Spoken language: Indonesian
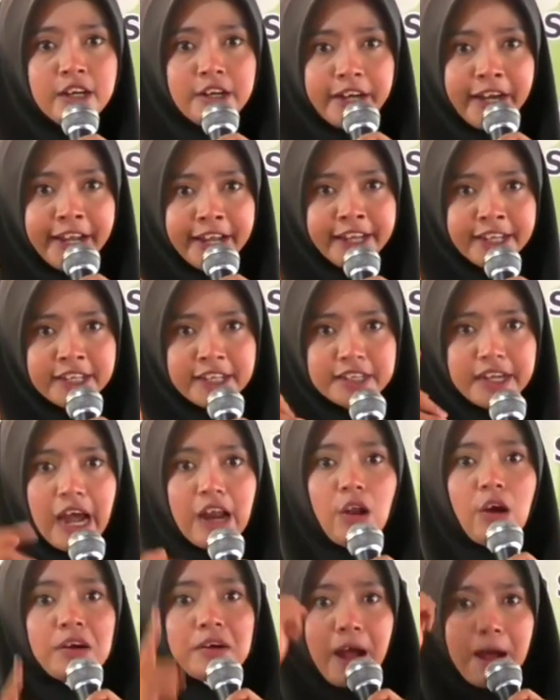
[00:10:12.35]
Neng,
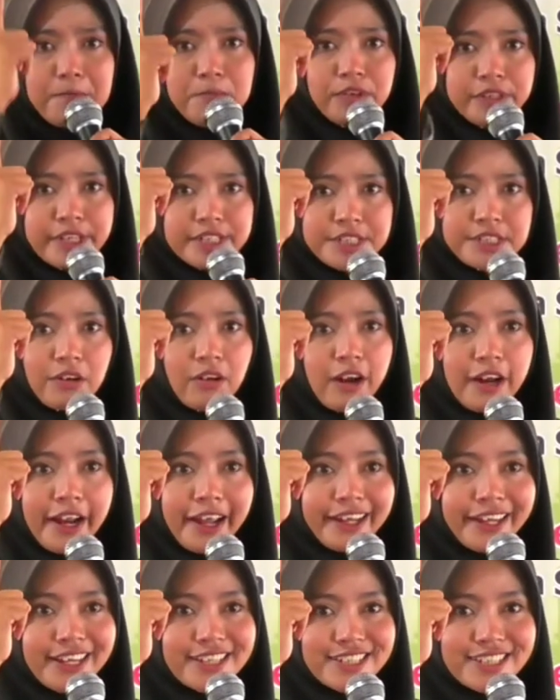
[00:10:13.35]
kalau kamu di sekolah
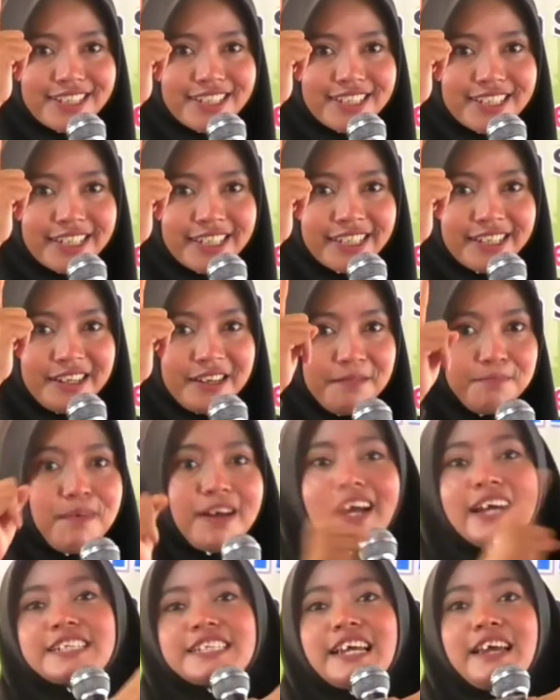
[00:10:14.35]
ranking siji,
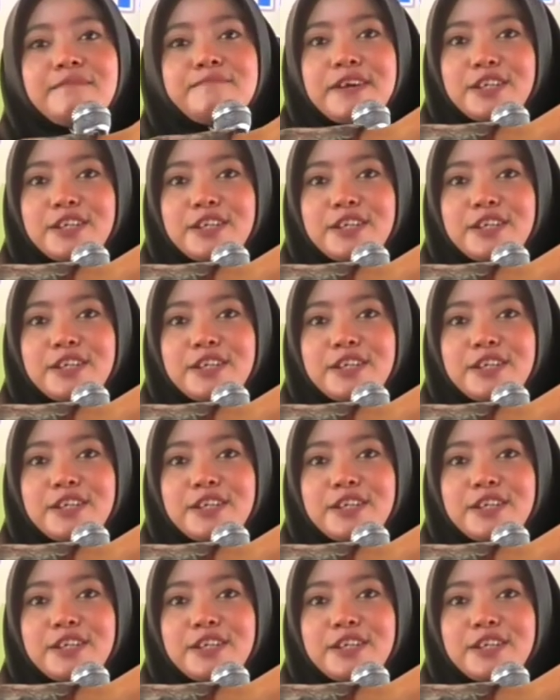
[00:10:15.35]
maka saya